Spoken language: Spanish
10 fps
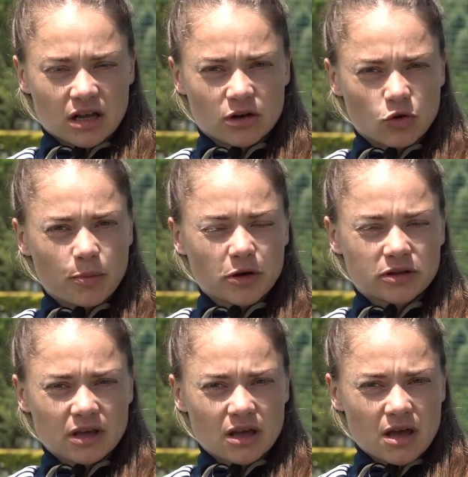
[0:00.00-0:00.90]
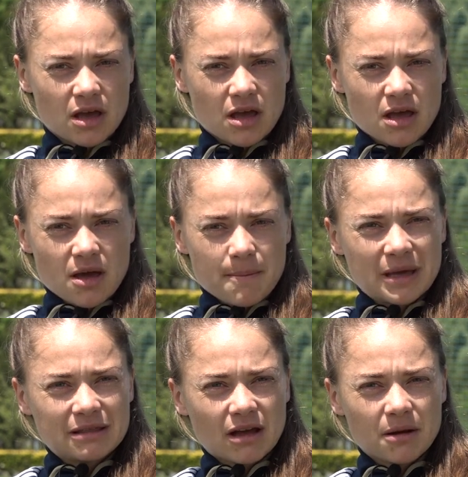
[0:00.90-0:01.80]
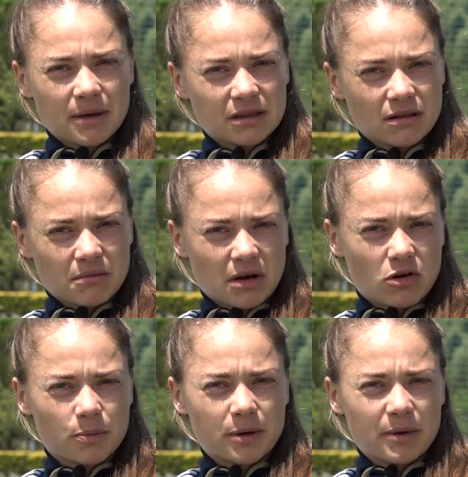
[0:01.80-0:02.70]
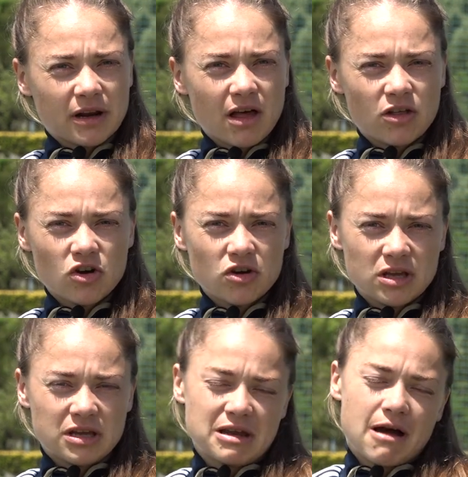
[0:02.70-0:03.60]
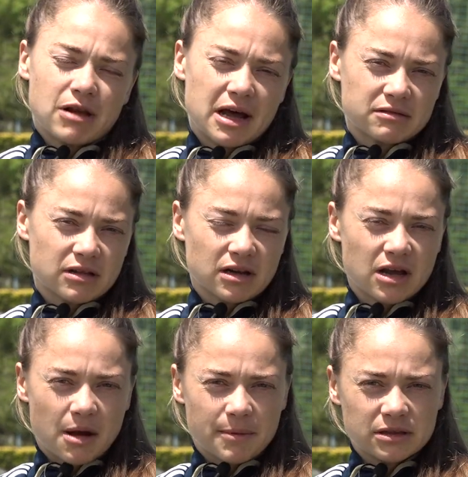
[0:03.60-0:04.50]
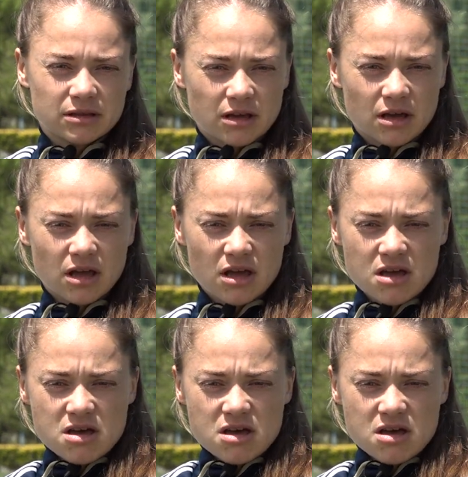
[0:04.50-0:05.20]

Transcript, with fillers: el grupo esté mentalmente mejor preparado y ni hablar técnicamente